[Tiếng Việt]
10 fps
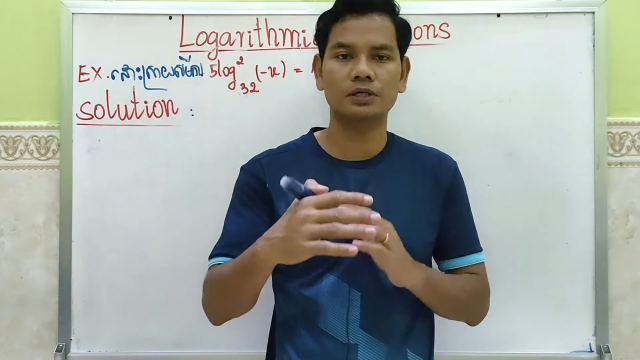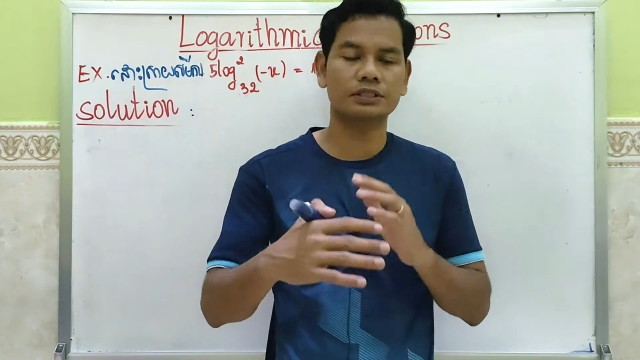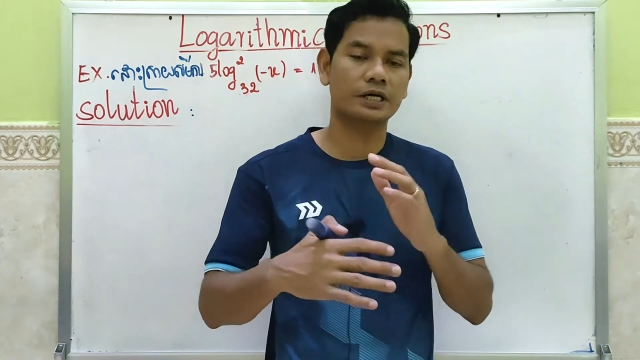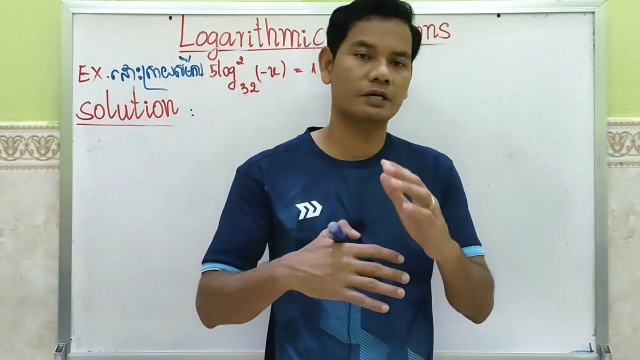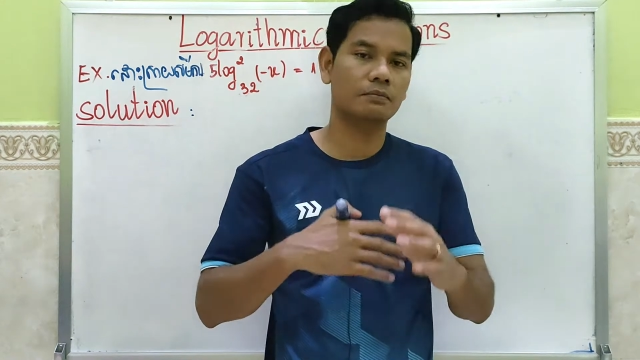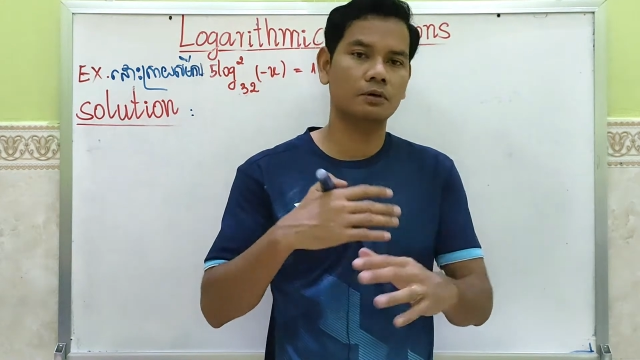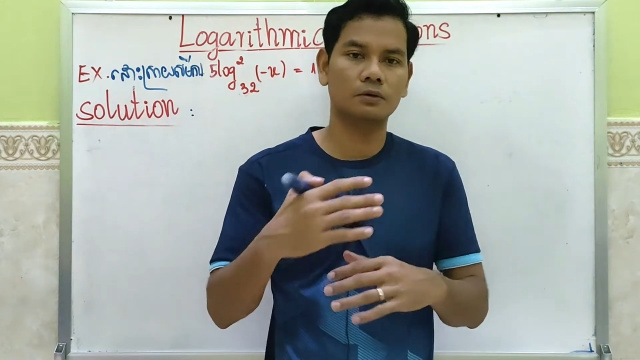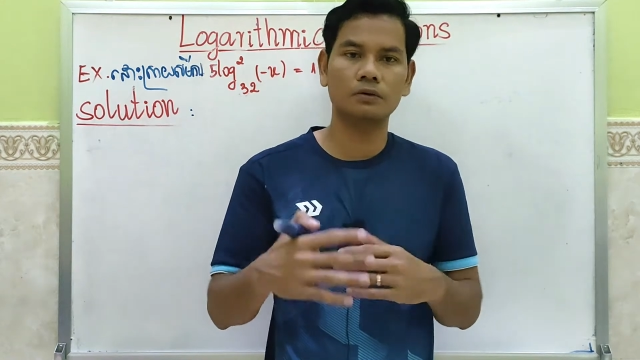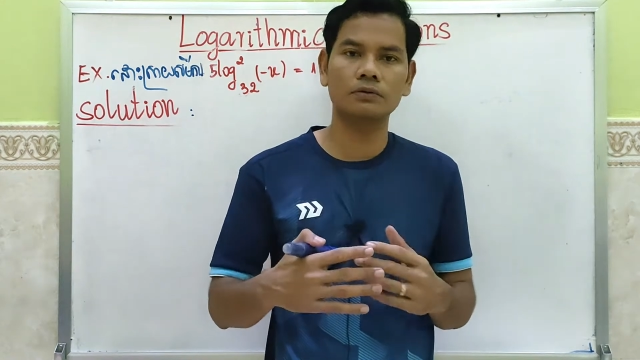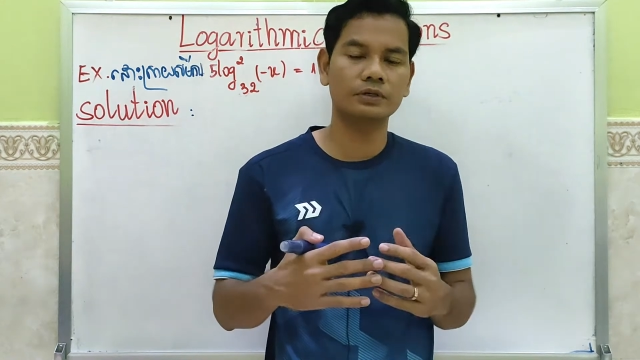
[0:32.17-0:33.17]
sai bà
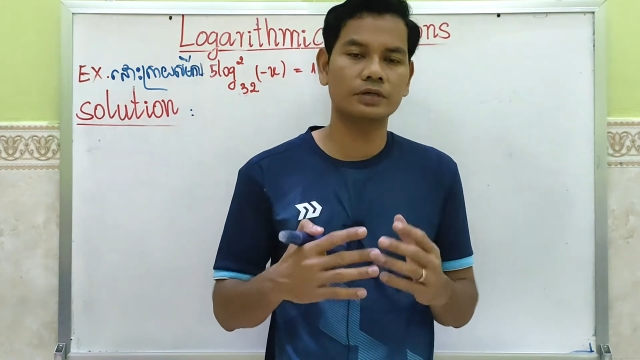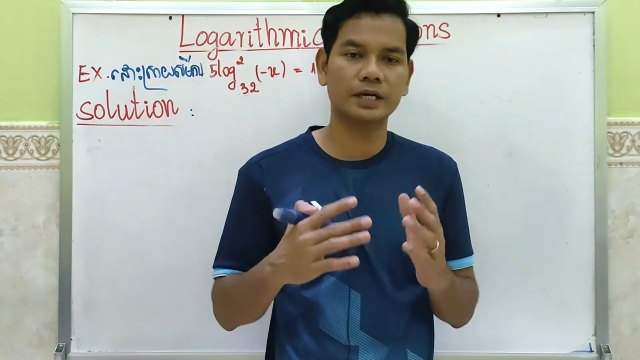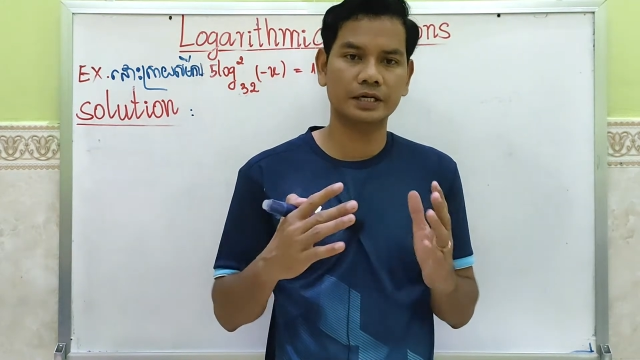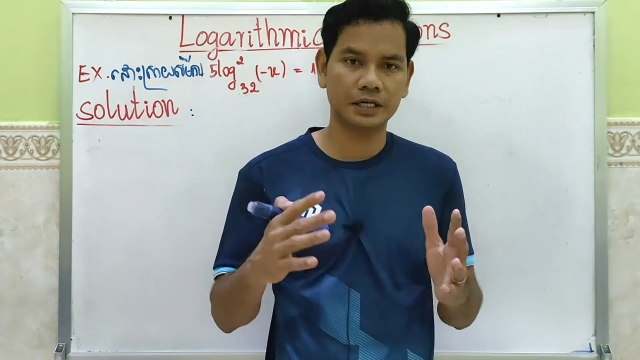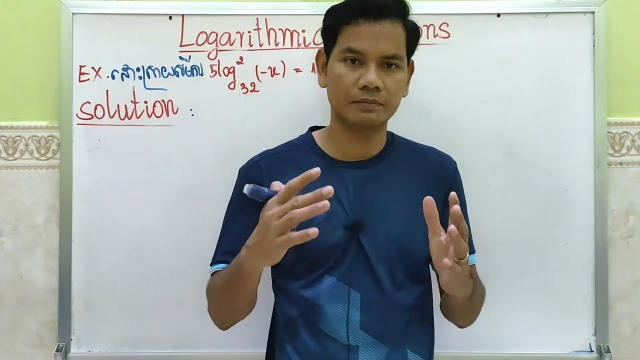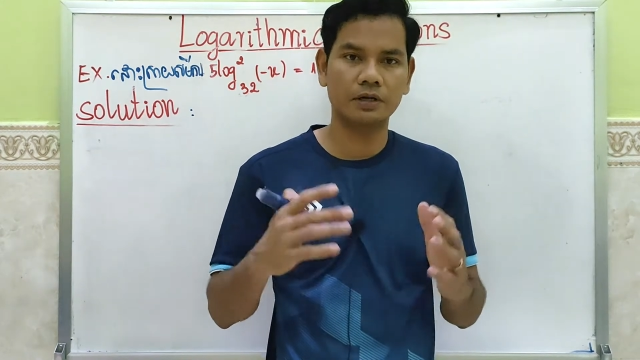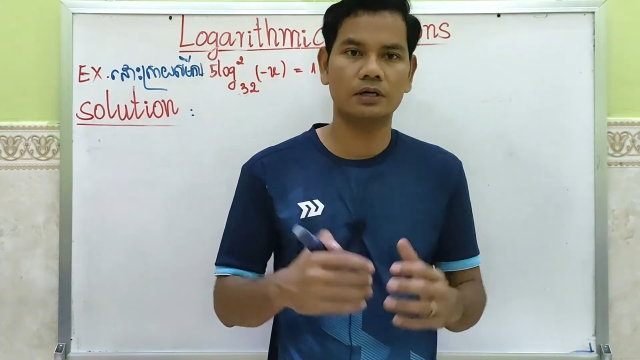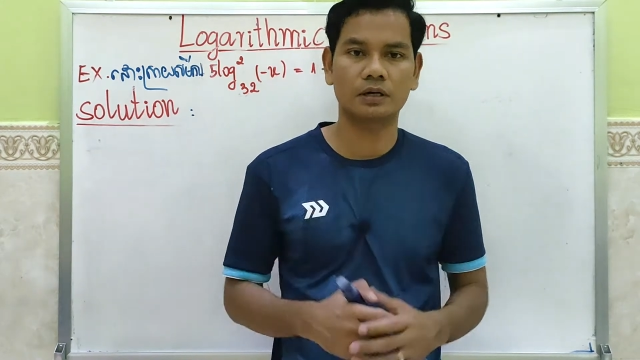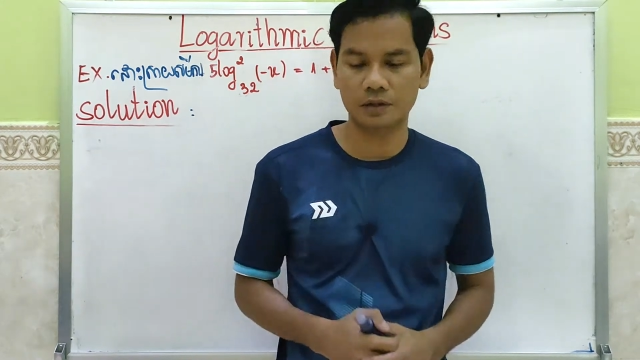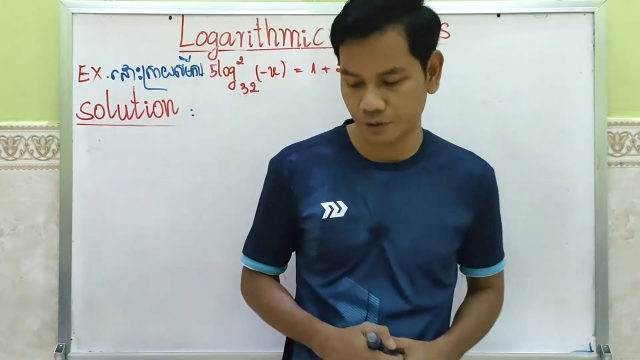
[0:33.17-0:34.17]
lục rù nước đã kiên tầm
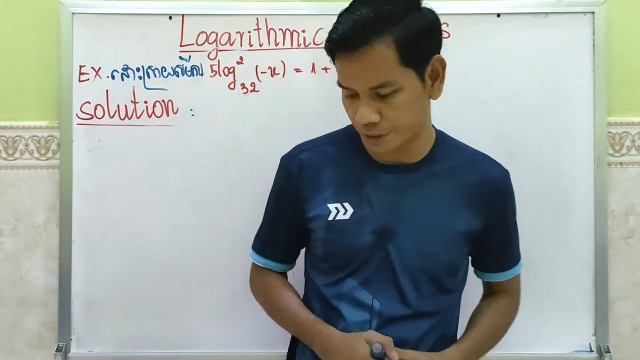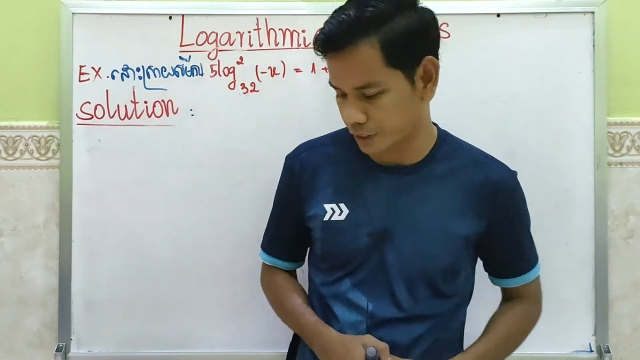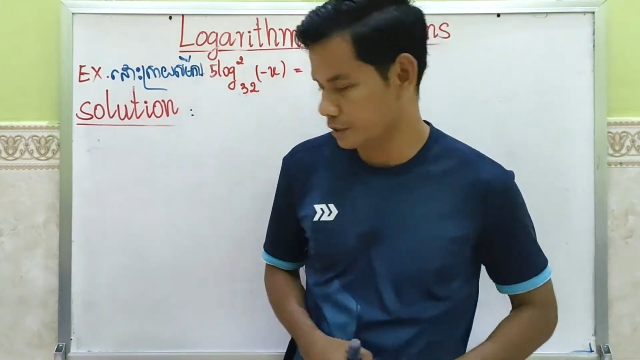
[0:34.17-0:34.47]
đòn ok.